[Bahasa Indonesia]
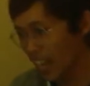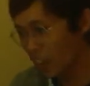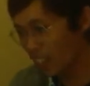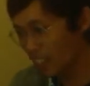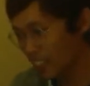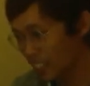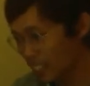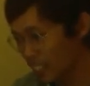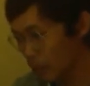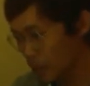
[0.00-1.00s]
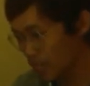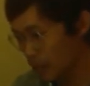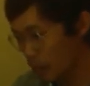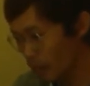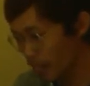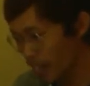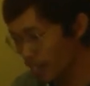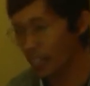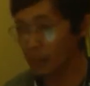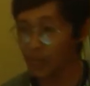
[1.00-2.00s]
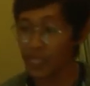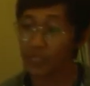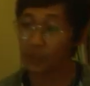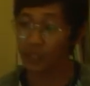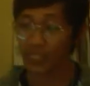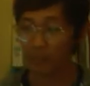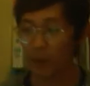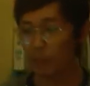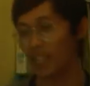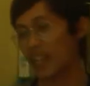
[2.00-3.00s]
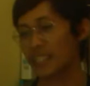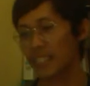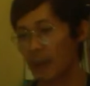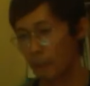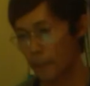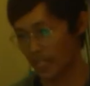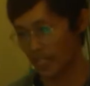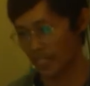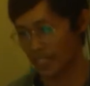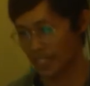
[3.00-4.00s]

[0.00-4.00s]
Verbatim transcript: kalau kita tidak bisa memegang klaim ini, terus kita mau pegang siapa?